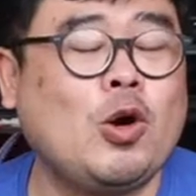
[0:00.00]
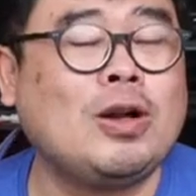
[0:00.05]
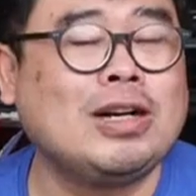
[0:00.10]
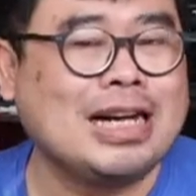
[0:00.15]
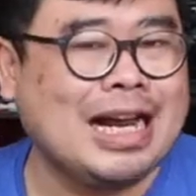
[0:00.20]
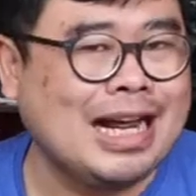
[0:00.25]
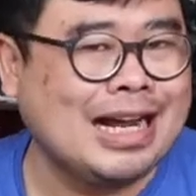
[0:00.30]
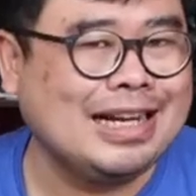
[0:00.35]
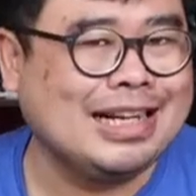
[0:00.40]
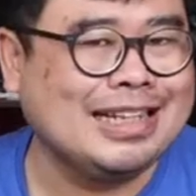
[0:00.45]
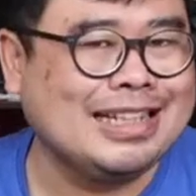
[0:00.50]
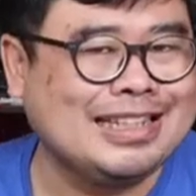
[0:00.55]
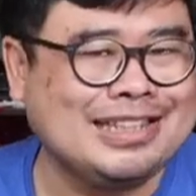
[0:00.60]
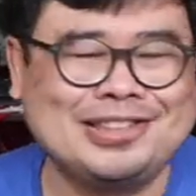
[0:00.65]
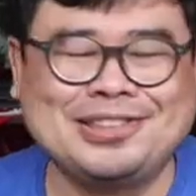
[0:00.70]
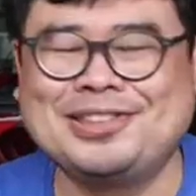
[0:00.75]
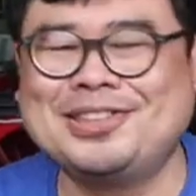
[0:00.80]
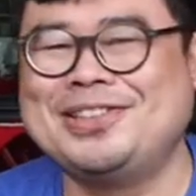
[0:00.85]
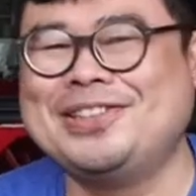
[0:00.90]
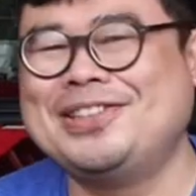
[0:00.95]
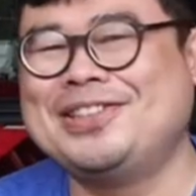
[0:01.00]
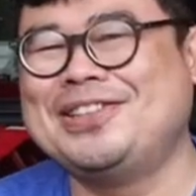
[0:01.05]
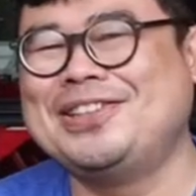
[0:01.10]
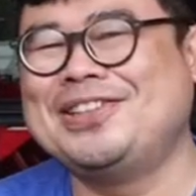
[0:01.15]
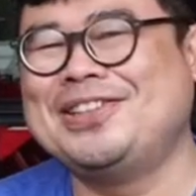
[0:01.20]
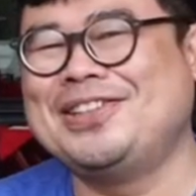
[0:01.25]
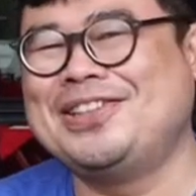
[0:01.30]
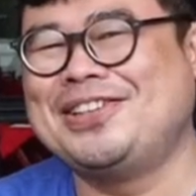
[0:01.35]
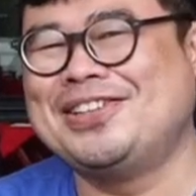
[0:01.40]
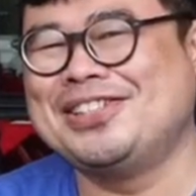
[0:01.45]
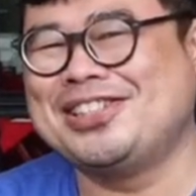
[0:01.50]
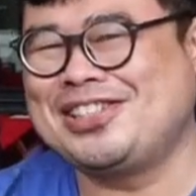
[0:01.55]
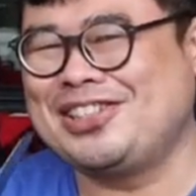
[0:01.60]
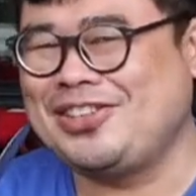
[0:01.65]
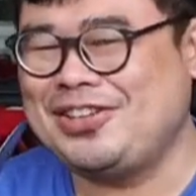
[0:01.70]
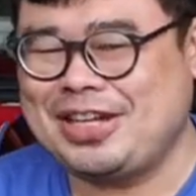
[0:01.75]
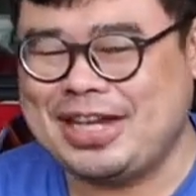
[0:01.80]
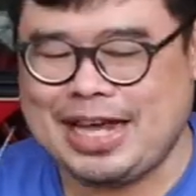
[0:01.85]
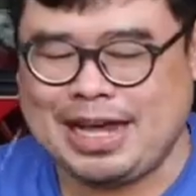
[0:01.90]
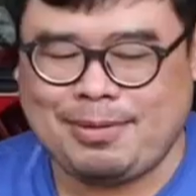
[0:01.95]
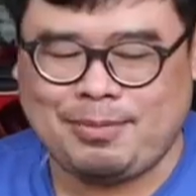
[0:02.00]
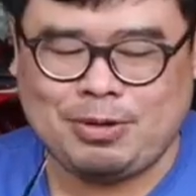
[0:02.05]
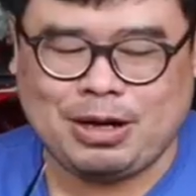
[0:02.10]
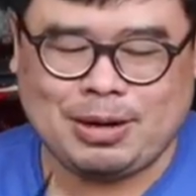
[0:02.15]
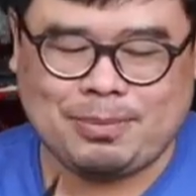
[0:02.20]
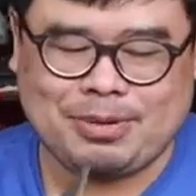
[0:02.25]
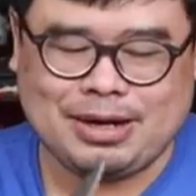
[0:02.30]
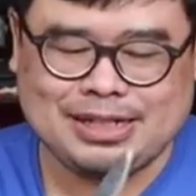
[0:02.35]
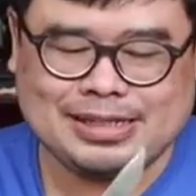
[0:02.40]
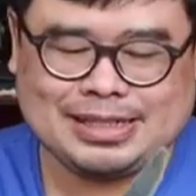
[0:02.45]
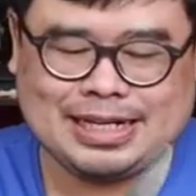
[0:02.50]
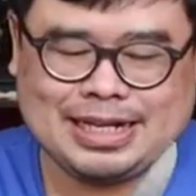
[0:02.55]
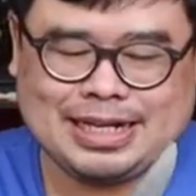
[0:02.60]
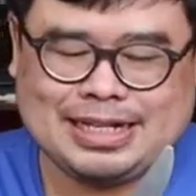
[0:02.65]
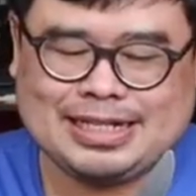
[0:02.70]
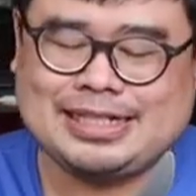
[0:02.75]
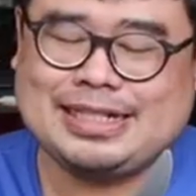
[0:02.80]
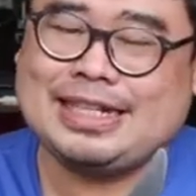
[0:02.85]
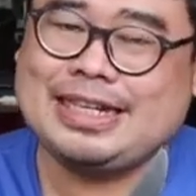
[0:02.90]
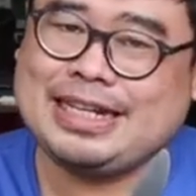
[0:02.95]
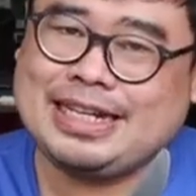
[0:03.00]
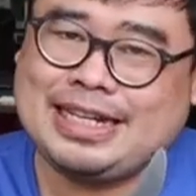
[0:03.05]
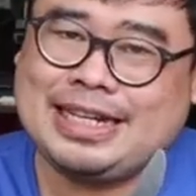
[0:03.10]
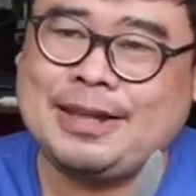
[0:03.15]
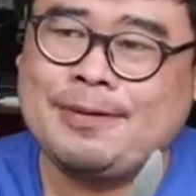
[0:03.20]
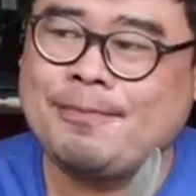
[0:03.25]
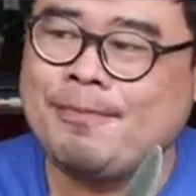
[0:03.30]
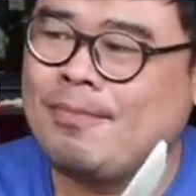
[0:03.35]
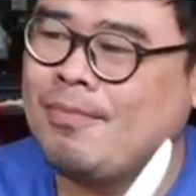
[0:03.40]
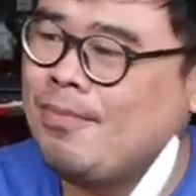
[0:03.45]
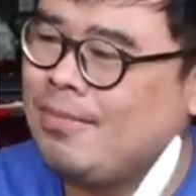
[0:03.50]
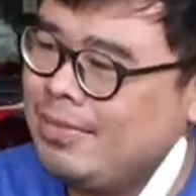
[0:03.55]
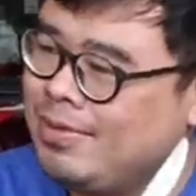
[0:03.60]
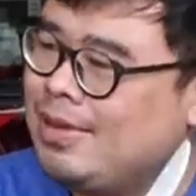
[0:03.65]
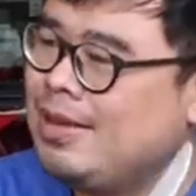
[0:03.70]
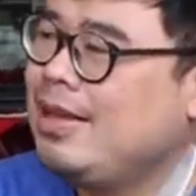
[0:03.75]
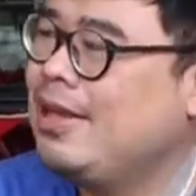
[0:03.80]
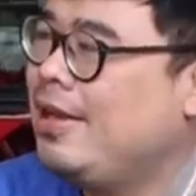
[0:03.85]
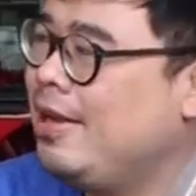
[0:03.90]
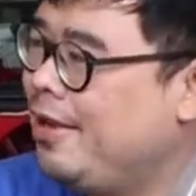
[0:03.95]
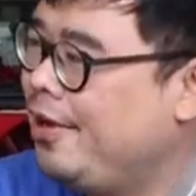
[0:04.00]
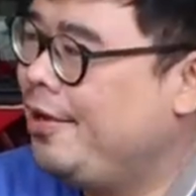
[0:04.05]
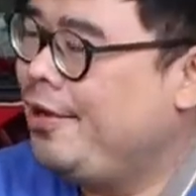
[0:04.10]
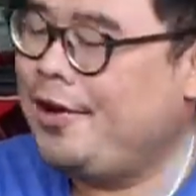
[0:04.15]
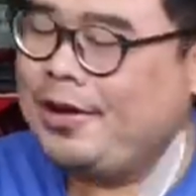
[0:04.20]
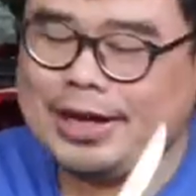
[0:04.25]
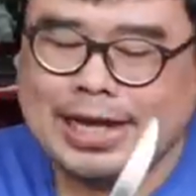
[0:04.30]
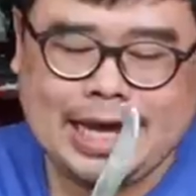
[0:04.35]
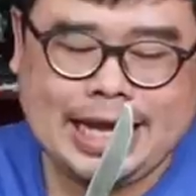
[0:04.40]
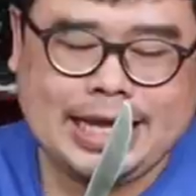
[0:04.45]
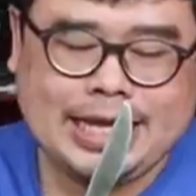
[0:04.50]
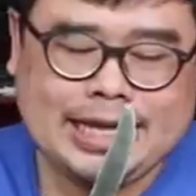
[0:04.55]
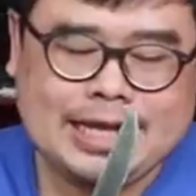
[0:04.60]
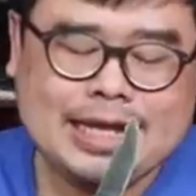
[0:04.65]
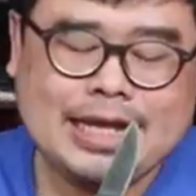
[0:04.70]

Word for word: orang tuh seru ya buka puasa di sini oke okay